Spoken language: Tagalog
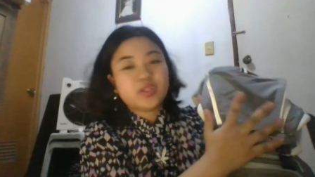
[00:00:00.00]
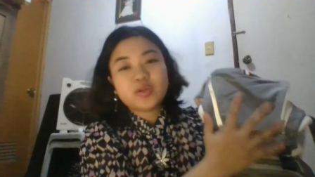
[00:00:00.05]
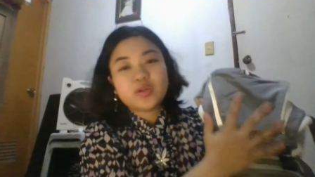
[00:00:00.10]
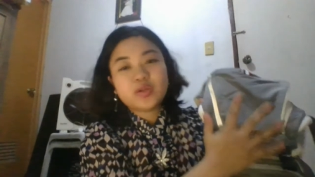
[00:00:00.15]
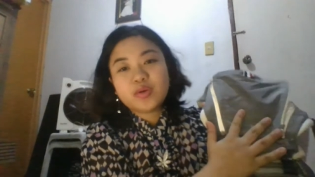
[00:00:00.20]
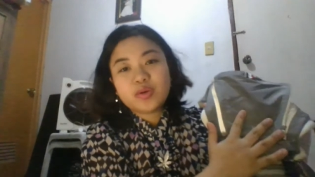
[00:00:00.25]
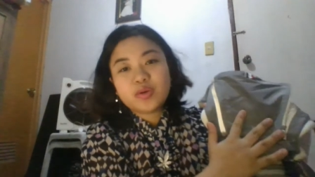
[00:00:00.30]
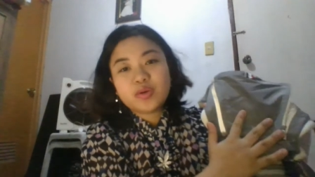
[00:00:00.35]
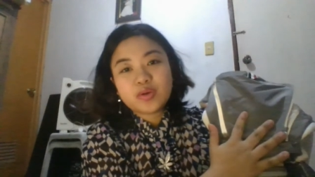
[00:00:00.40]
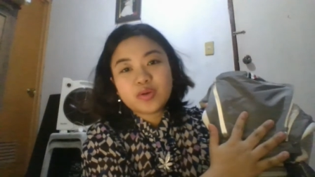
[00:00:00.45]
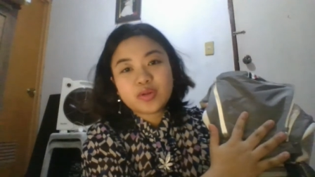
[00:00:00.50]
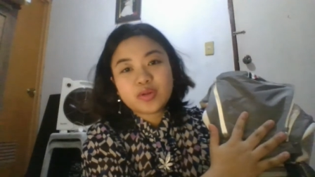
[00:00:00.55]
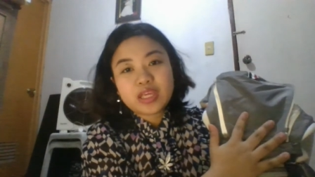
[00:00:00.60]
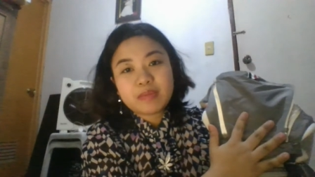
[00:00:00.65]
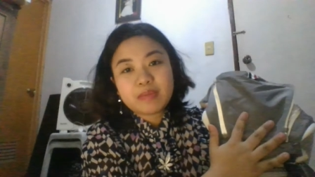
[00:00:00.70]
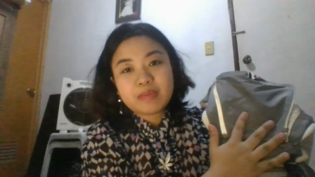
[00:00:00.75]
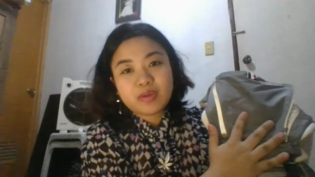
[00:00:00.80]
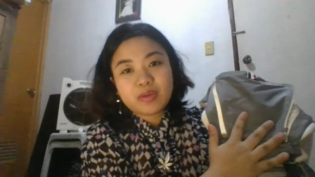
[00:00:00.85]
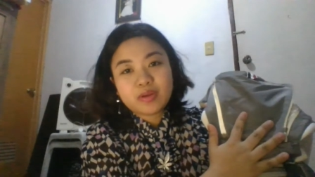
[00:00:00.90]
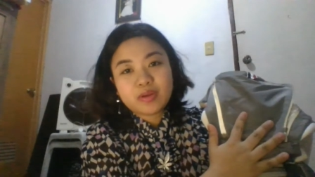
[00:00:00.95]
to
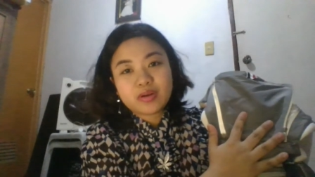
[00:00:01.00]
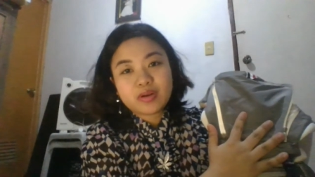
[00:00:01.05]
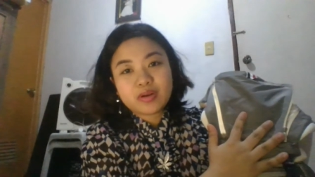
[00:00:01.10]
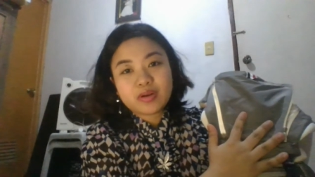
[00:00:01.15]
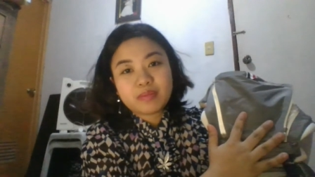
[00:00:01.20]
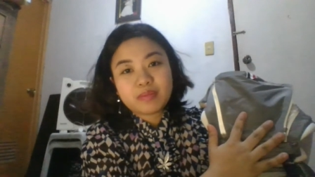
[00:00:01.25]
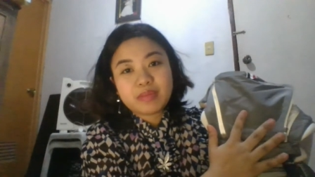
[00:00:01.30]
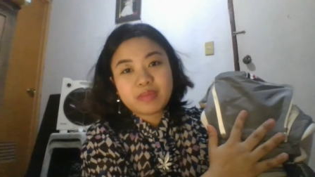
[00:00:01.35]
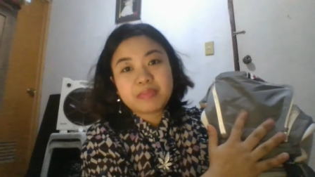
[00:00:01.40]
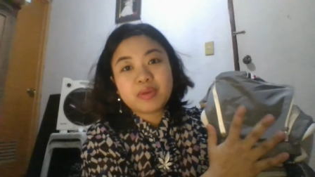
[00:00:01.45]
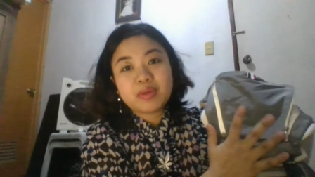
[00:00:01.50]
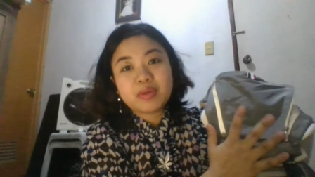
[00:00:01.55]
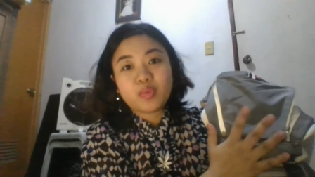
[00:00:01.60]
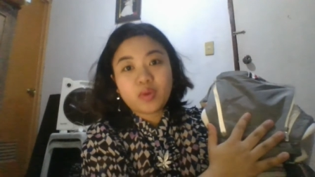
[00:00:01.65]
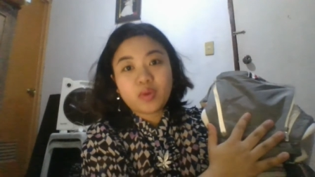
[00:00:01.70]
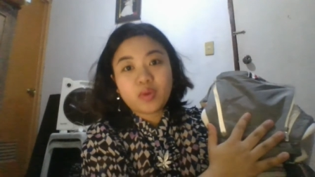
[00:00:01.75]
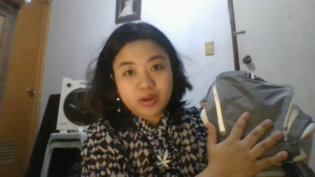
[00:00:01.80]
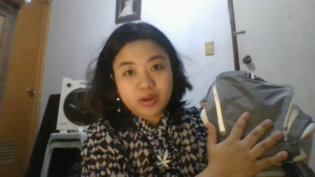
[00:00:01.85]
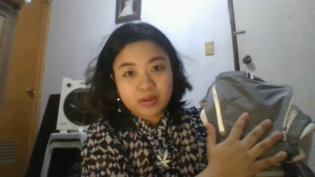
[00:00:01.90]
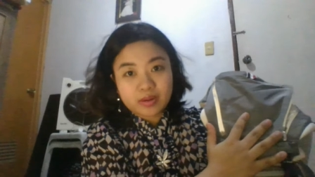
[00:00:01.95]
keep your baby
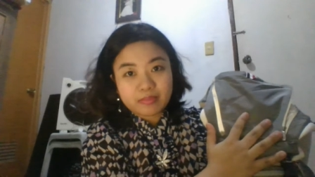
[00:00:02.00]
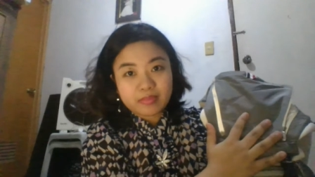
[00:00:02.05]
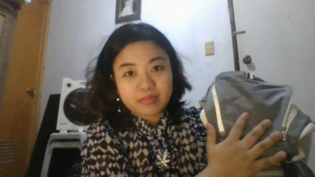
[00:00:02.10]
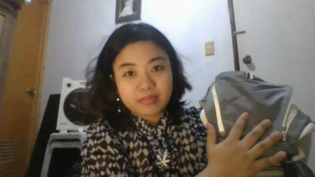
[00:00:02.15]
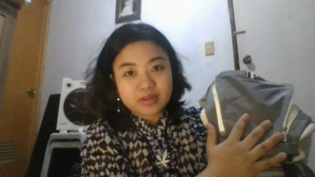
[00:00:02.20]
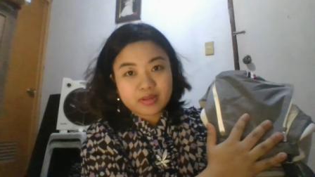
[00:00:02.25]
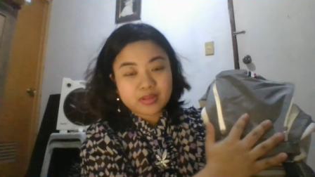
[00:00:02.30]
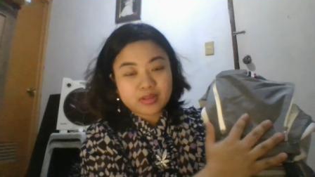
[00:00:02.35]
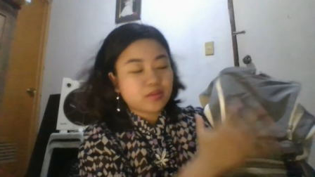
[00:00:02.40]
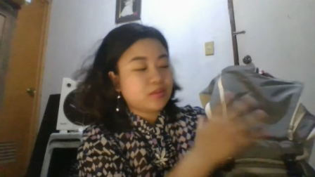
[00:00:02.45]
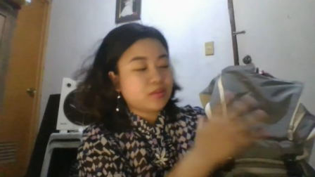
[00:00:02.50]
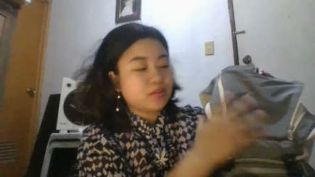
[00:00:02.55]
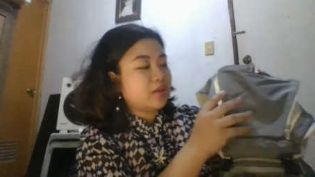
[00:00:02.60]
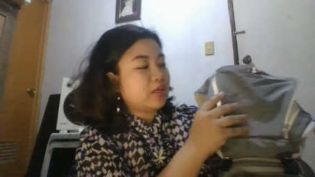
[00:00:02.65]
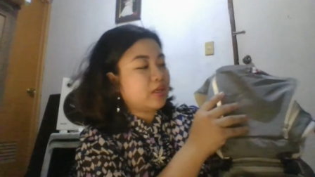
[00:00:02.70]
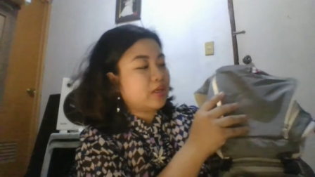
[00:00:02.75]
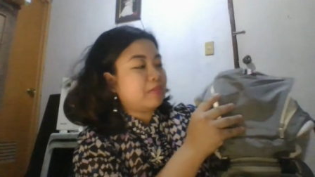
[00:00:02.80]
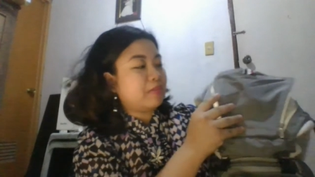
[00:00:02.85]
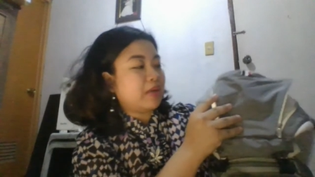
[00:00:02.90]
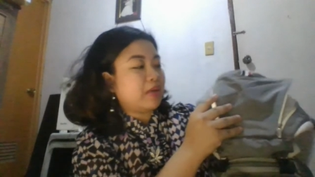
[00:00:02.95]
warm, to
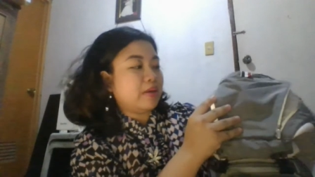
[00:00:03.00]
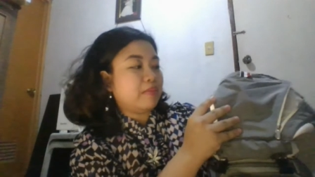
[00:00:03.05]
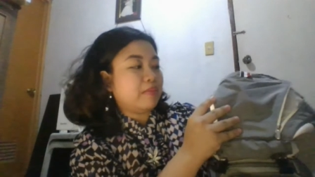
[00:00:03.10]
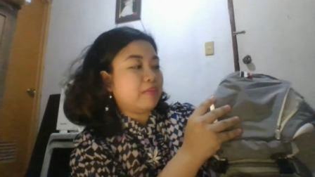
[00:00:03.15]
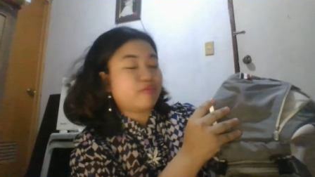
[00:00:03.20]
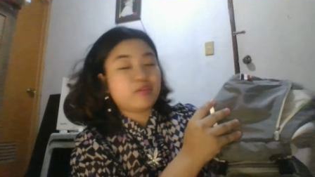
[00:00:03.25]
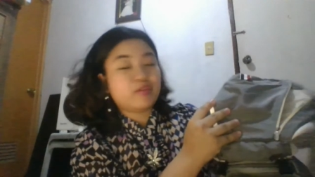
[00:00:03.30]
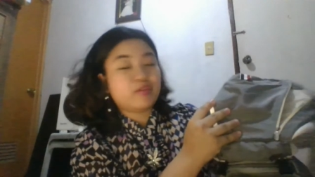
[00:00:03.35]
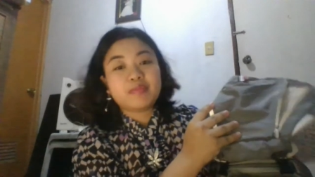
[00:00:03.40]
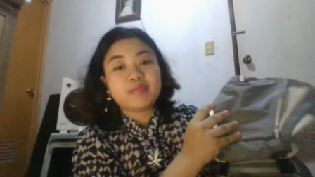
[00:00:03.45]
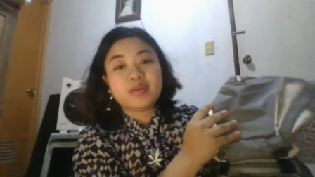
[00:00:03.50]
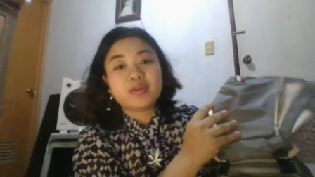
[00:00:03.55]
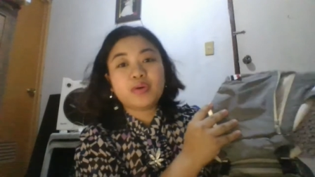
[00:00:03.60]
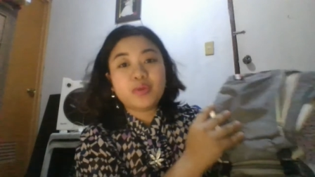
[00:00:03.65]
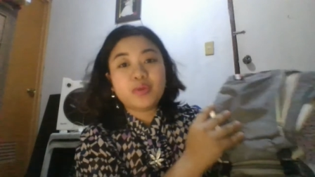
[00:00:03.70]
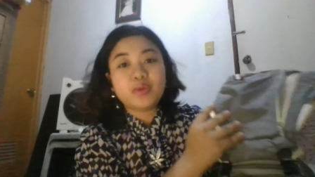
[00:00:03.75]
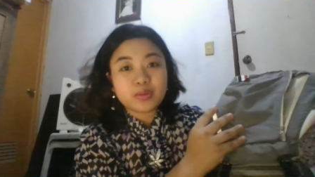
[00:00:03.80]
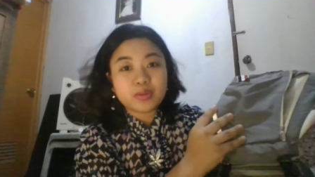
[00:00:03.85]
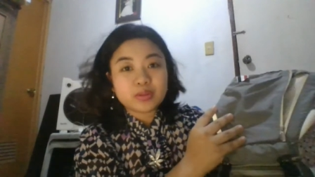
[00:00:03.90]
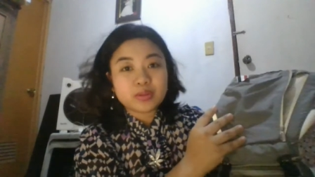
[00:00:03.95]
keep him from the
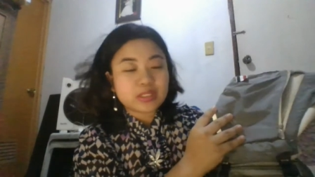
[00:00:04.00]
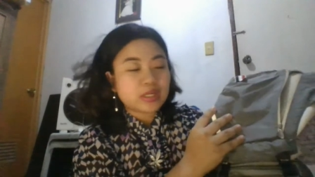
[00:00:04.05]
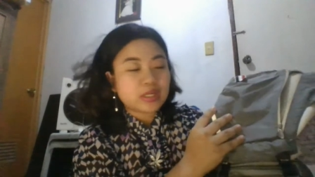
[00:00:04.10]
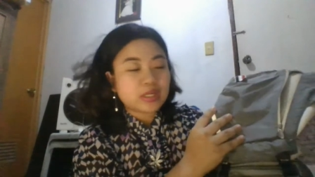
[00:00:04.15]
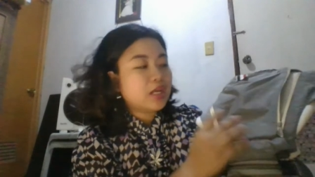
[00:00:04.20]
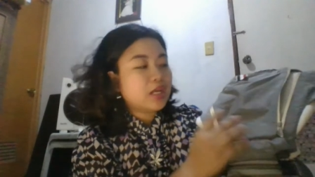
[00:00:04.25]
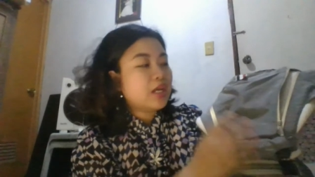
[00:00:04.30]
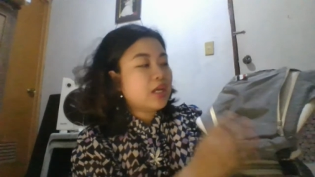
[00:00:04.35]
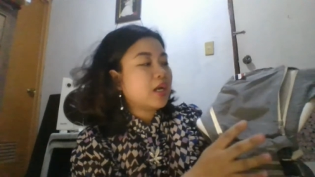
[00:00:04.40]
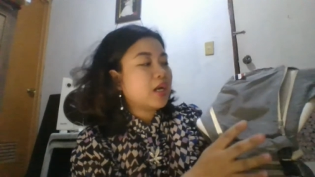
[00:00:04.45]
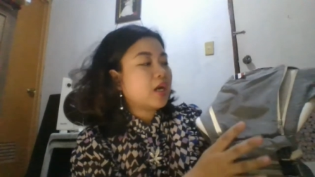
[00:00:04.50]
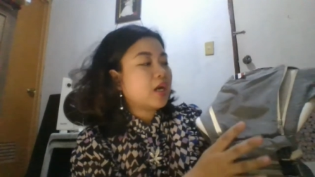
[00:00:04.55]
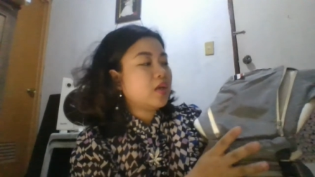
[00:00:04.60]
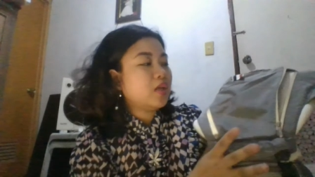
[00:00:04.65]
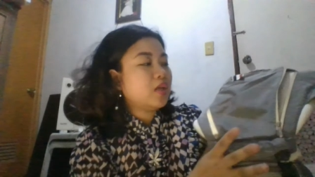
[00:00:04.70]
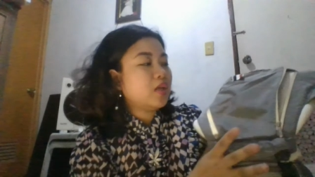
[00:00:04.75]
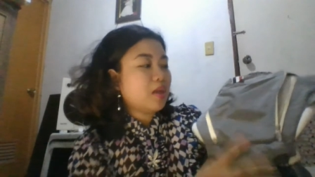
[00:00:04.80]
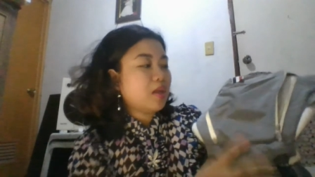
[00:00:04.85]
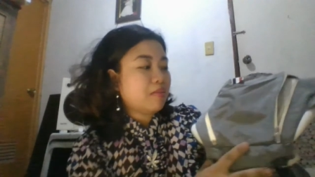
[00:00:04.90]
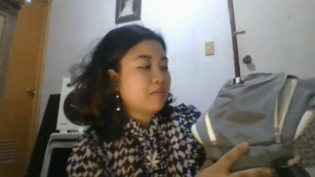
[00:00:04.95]
cold.
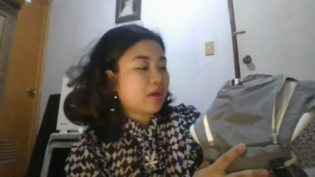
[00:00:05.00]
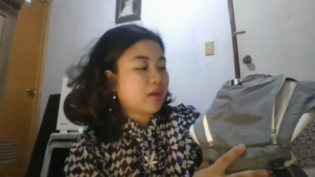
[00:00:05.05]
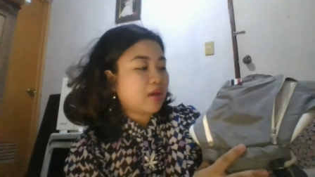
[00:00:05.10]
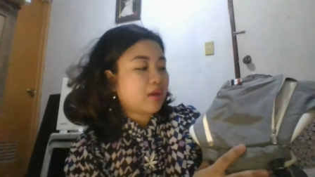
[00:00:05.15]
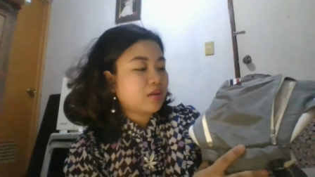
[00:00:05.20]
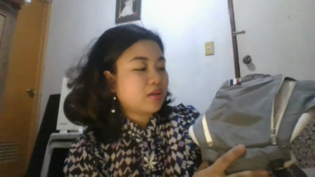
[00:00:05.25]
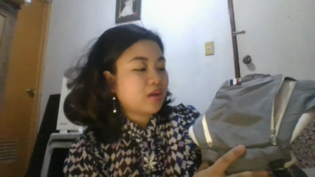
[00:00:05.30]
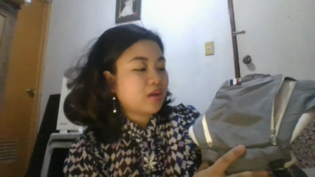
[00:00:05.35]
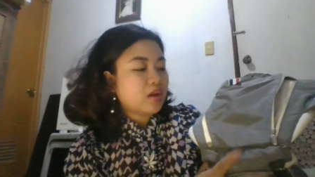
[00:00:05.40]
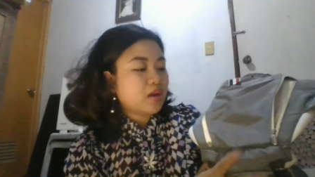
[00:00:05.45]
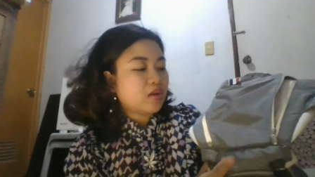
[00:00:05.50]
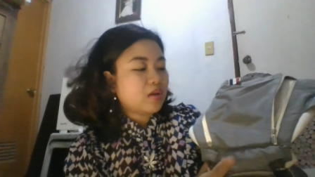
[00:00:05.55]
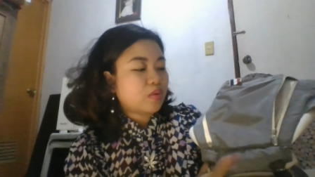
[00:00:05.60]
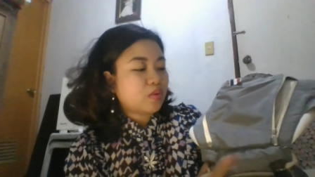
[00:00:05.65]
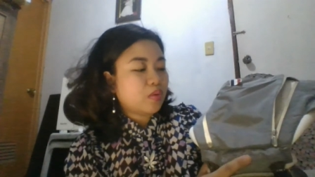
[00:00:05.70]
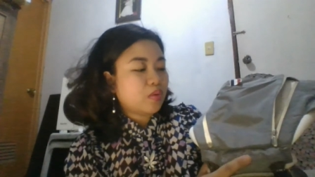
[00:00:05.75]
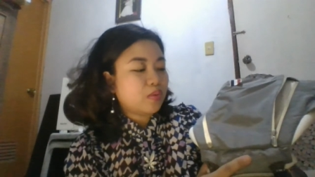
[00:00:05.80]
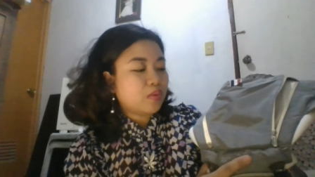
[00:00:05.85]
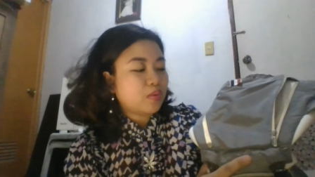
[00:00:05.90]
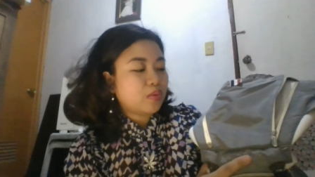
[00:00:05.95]
Ngayon naman,
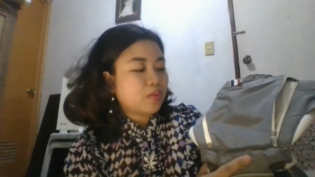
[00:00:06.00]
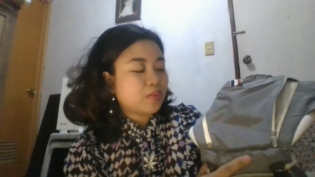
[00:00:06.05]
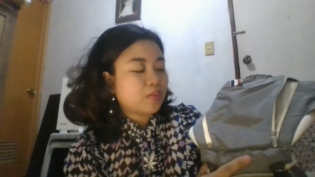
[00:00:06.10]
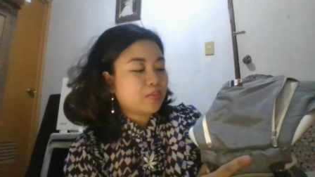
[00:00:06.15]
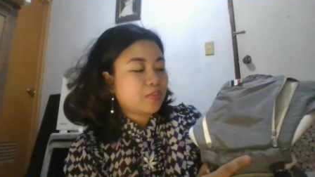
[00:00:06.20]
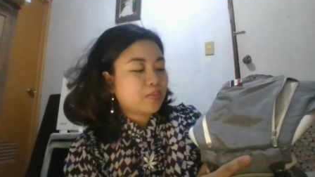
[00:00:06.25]
kung